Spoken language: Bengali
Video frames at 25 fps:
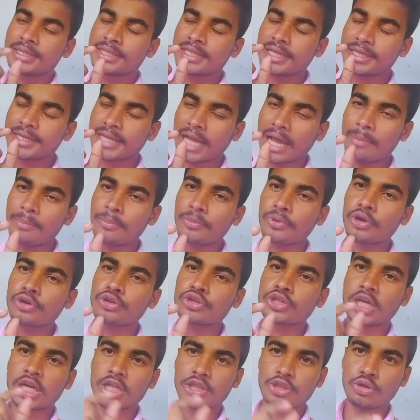যে
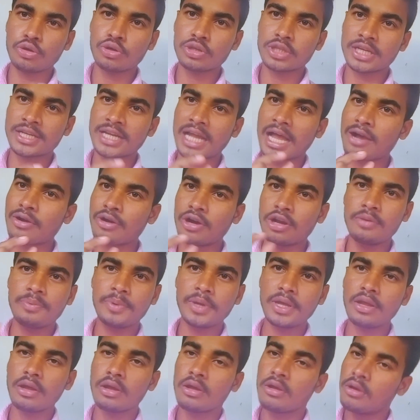নামকরণ সার্থকতা না
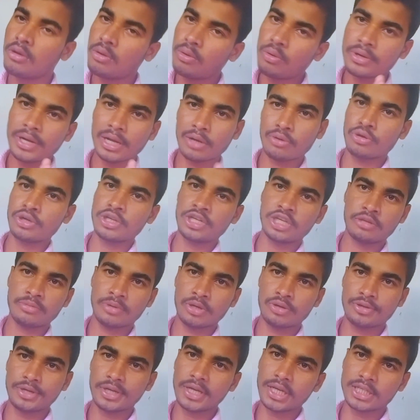গল্পে ওটা করে যেতে
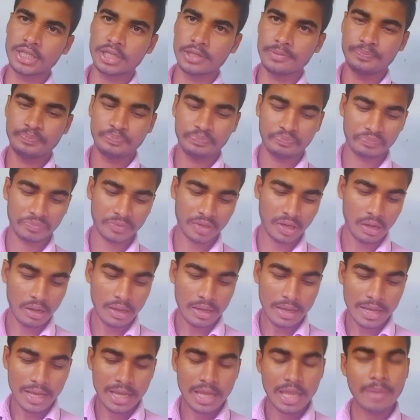পারো ঠিক আছে
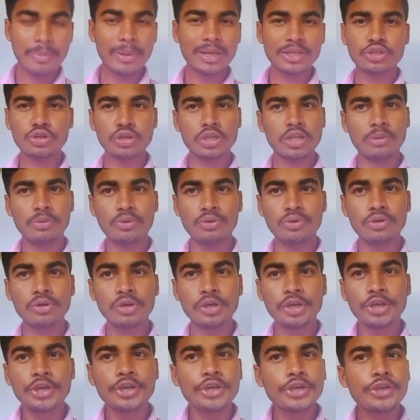এবার চলে যাবো
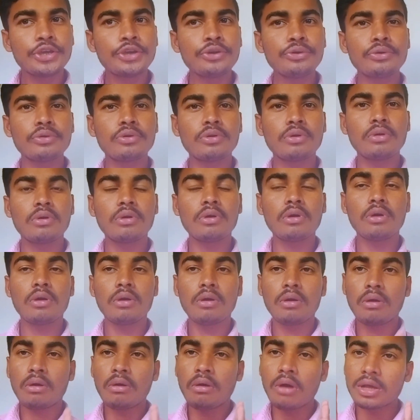ইউ
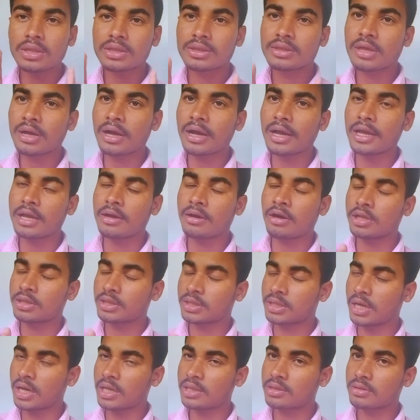এবারে চলে যাবো
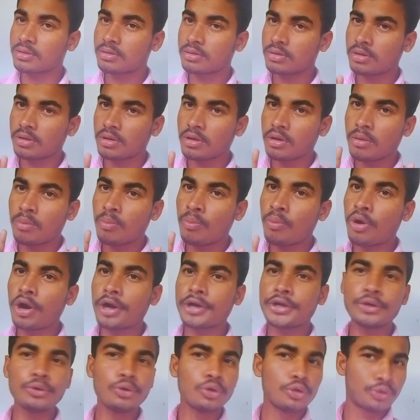মডিউল টু থেকে
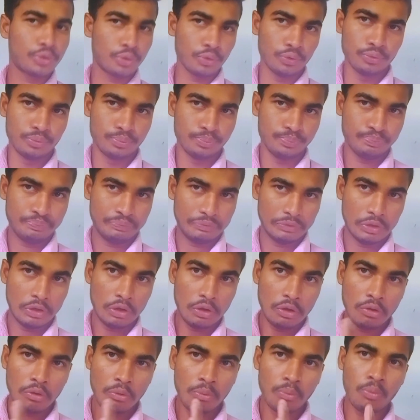মডিউল
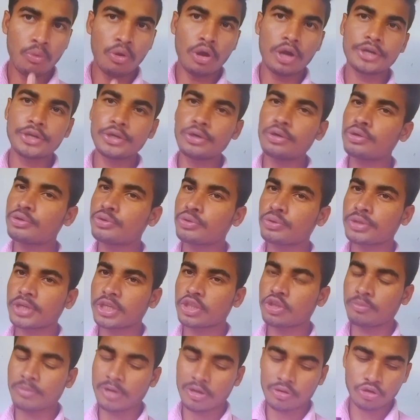টু থেকে কি
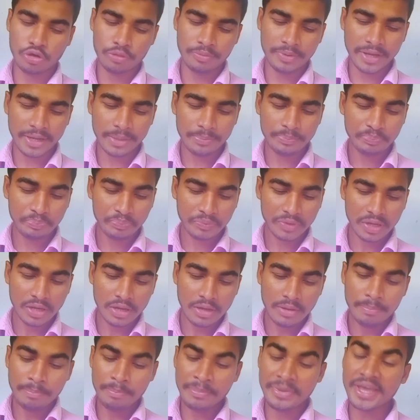প্রশ্ন করতে হবে তোমরা
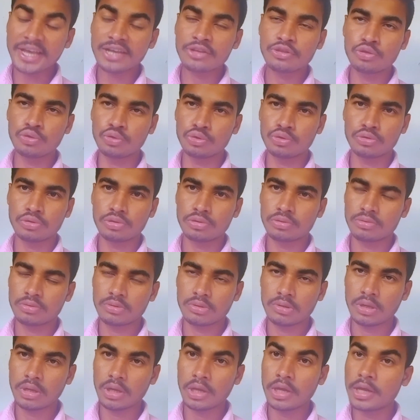দেখে মেঘদূত
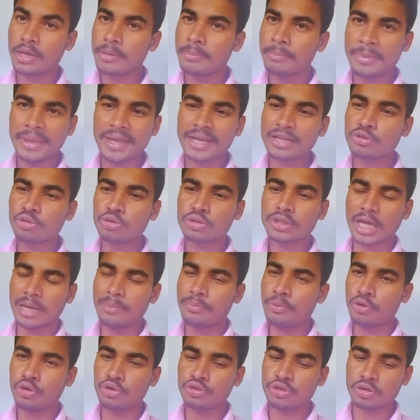মেঘদূত
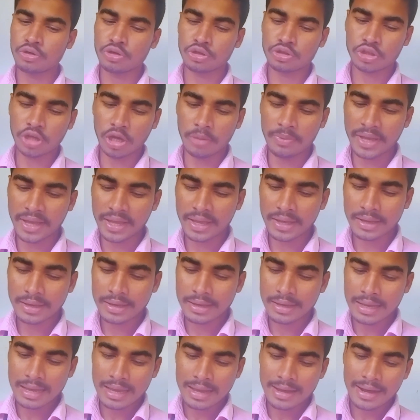কাব্যগ্রন্থ করতে হবে
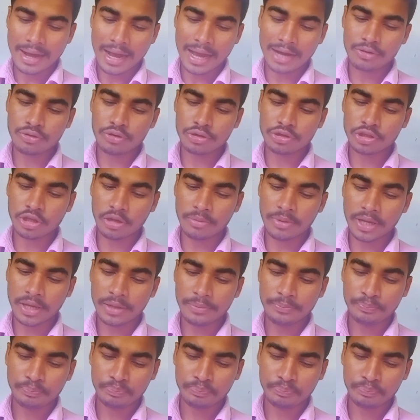আর করতে হবে